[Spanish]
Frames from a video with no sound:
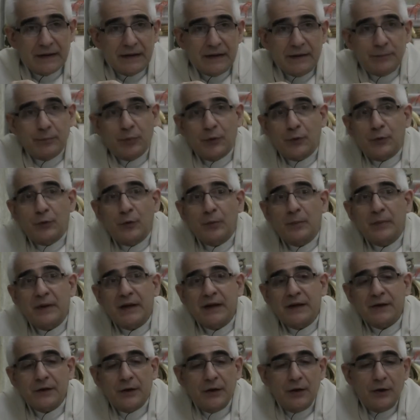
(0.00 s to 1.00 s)
Y por
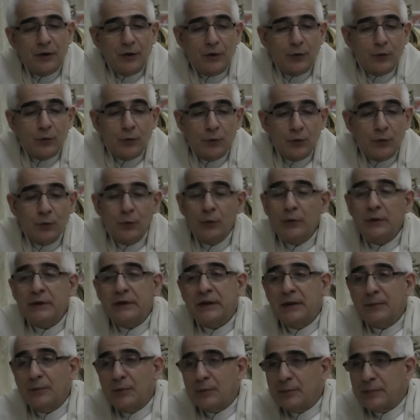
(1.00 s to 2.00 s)
nombrar un
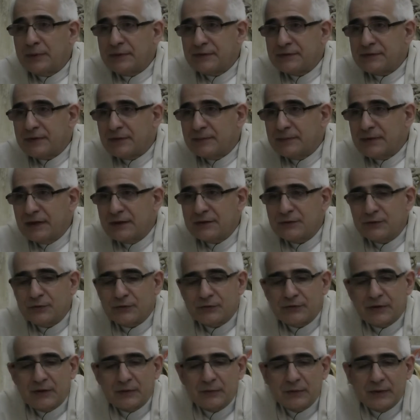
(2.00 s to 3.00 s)
último
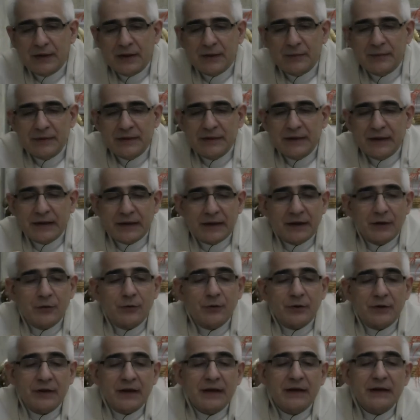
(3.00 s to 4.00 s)
pensamiento saludable, es
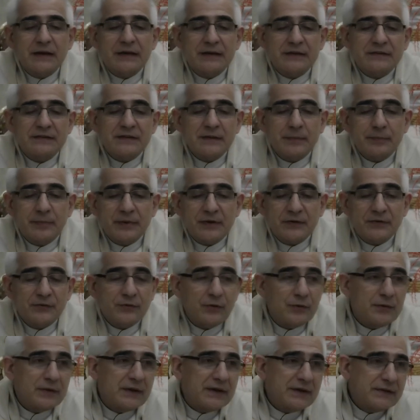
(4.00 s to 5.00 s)
recordar a aquellas
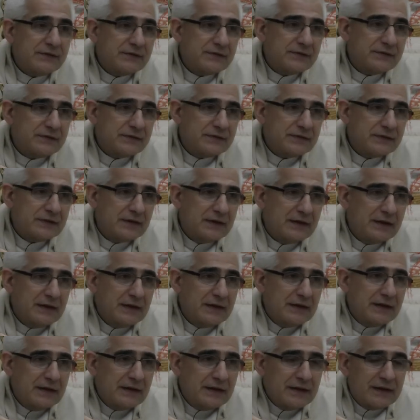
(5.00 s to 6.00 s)
personas
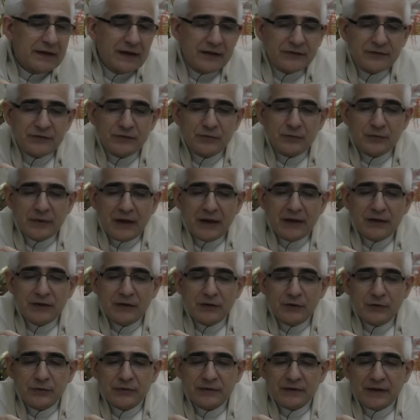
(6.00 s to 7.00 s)
que hace un
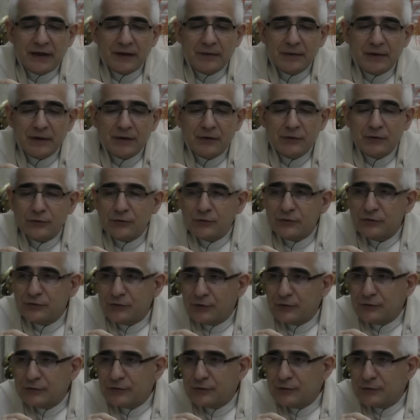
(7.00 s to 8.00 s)
año estaban con
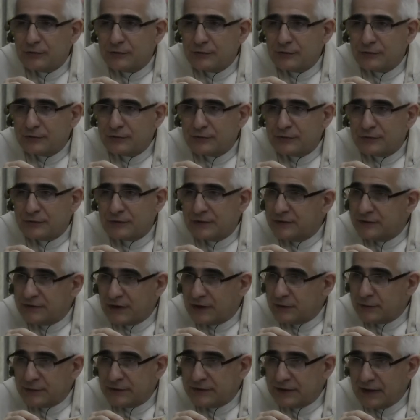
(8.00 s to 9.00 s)
nosotros y
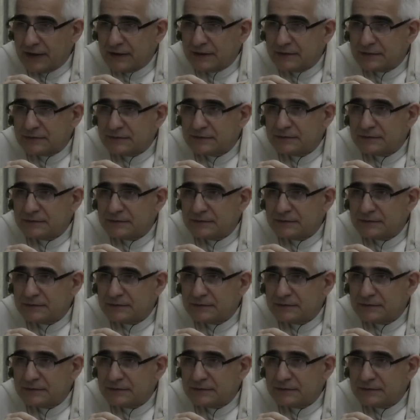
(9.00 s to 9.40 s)
ya no están.